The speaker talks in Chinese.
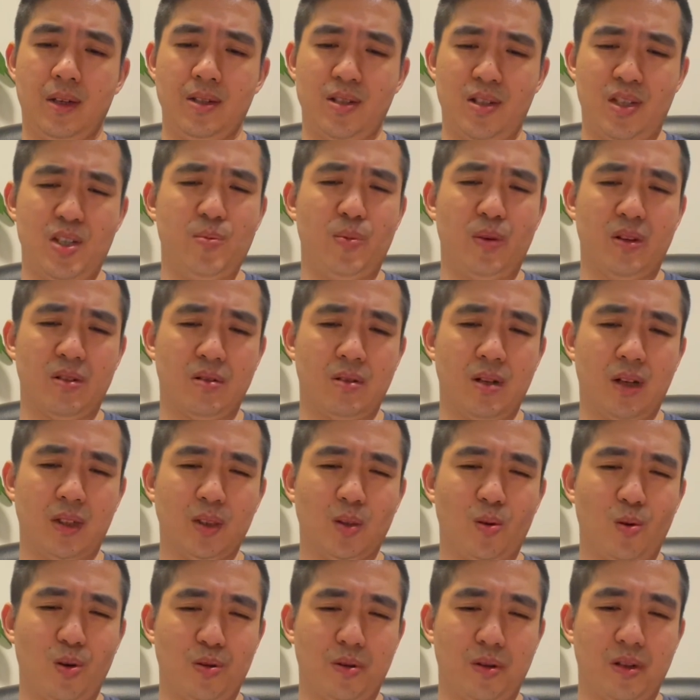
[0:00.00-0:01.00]
基本上
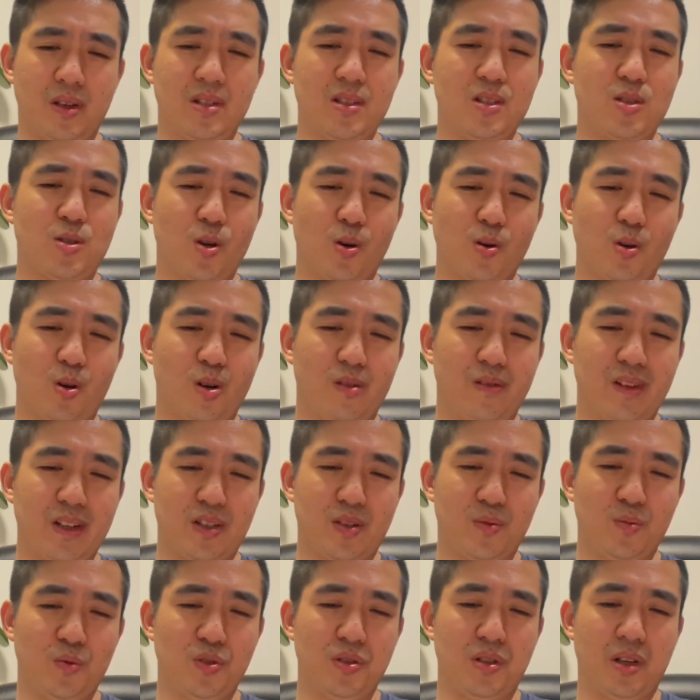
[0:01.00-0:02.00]
呢，我觉得以
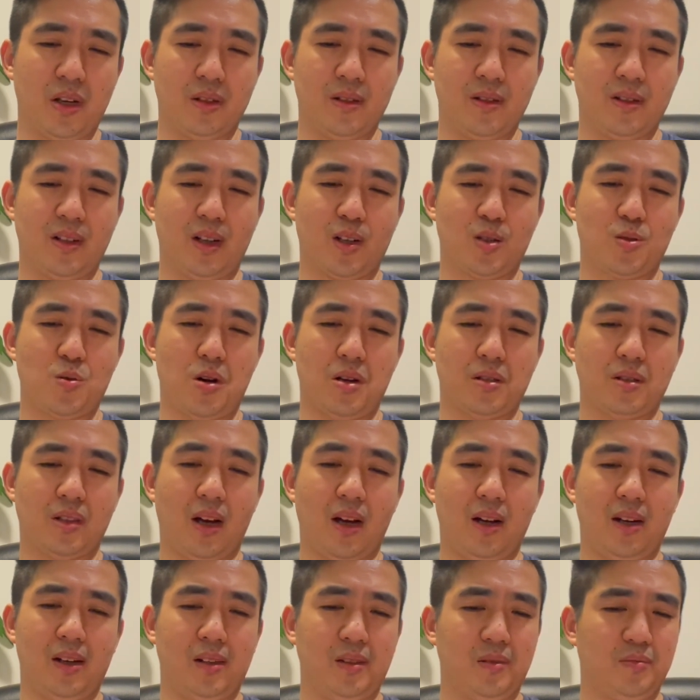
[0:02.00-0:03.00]
Jokovic 目前的这个状
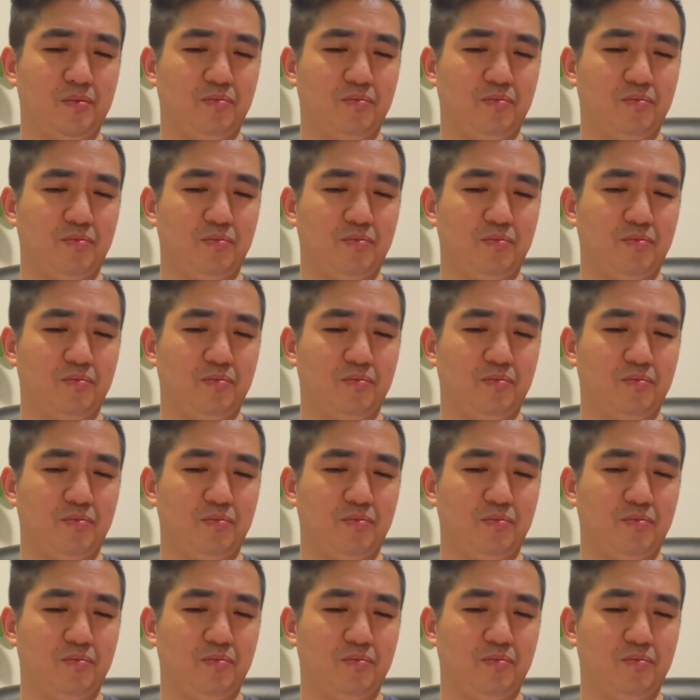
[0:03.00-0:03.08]
态啊，